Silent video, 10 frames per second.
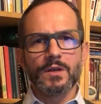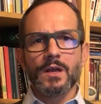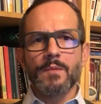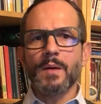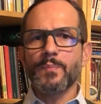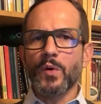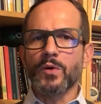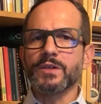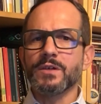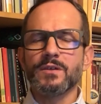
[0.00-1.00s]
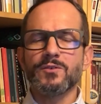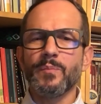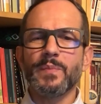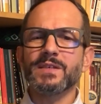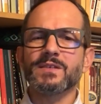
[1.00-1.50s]
ma poi non
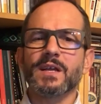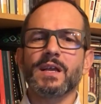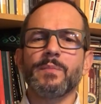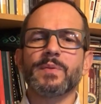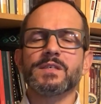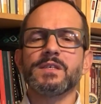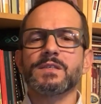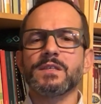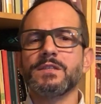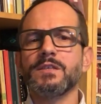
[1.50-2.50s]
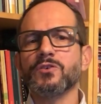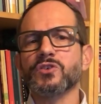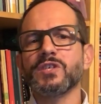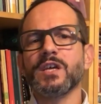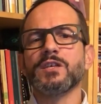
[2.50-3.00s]
pensa che la presenza di Dio
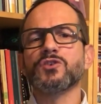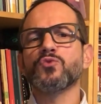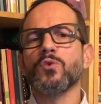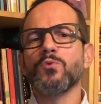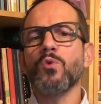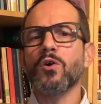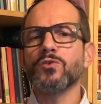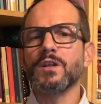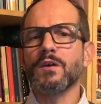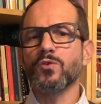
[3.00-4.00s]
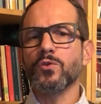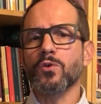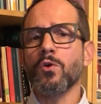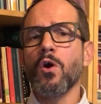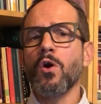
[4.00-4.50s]
sia nel suo luogo di
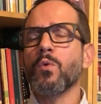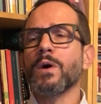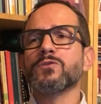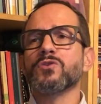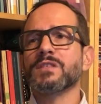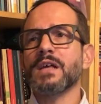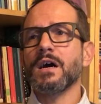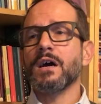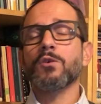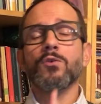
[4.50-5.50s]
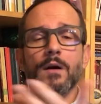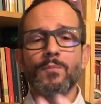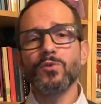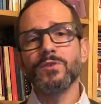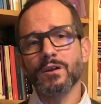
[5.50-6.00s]
lavoro o quando sta con la
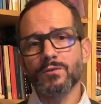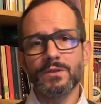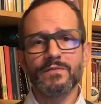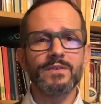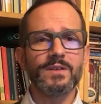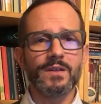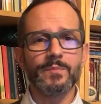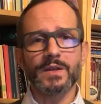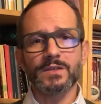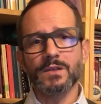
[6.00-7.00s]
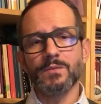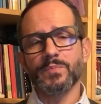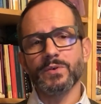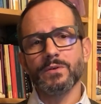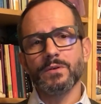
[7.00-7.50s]
moglie e con i figli, per
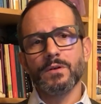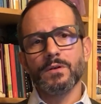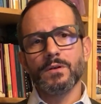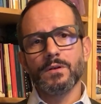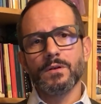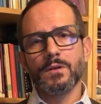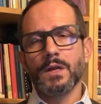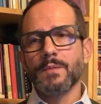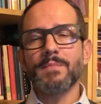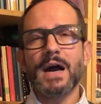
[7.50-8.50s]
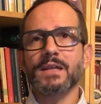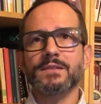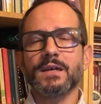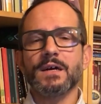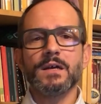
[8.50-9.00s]
esempio.
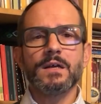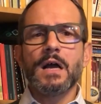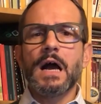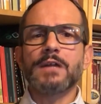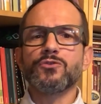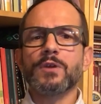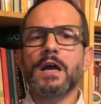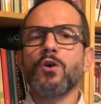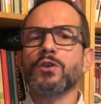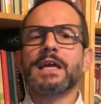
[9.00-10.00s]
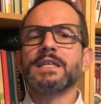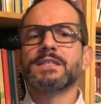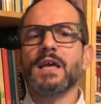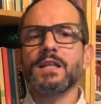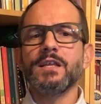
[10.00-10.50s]
Marta adora
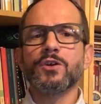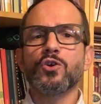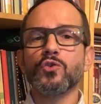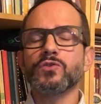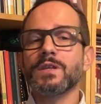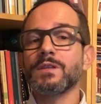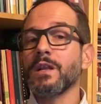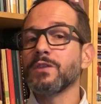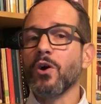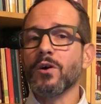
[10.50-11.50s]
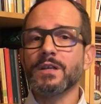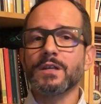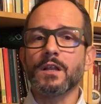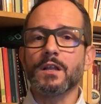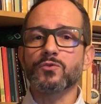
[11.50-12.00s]
organizzare gli incontri delle donne
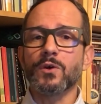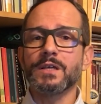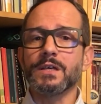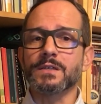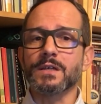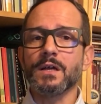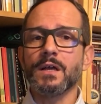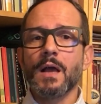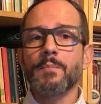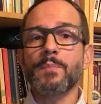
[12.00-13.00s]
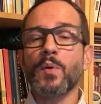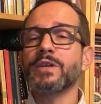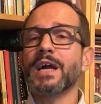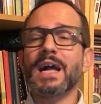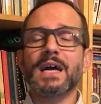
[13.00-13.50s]
nella sua chiesa, ma poi
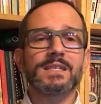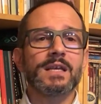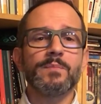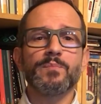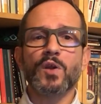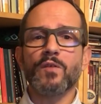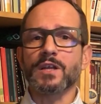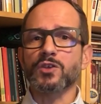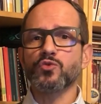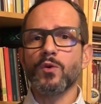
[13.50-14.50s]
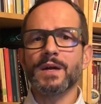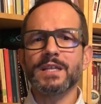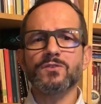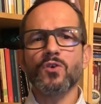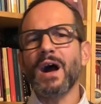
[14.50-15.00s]
a casa rimprovera suo
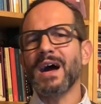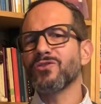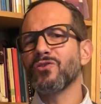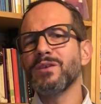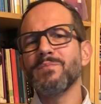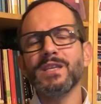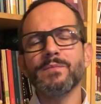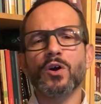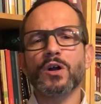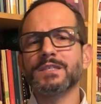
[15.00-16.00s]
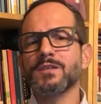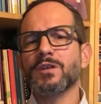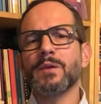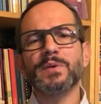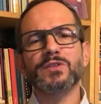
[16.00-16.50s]
marito ad ogni minima
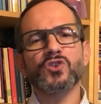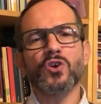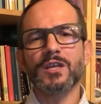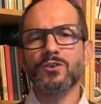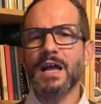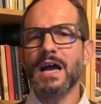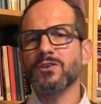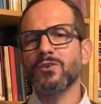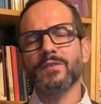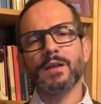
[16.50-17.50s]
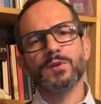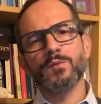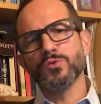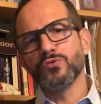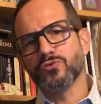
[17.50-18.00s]
occasione per ciò che non hanno, avrebbero
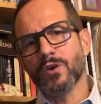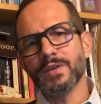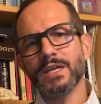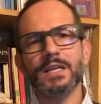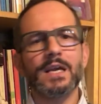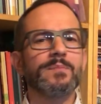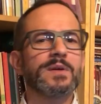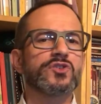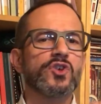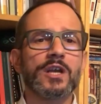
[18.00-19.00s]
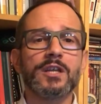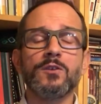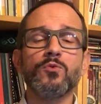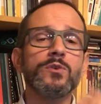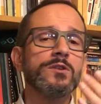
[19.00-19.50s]
potuto avere e per ciò che
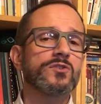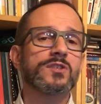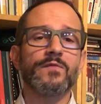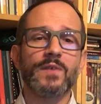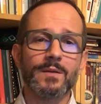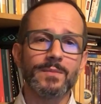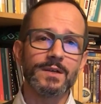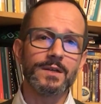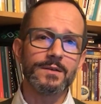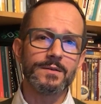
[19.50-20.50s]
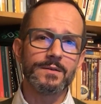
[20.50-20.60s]
lui non sa fare bene.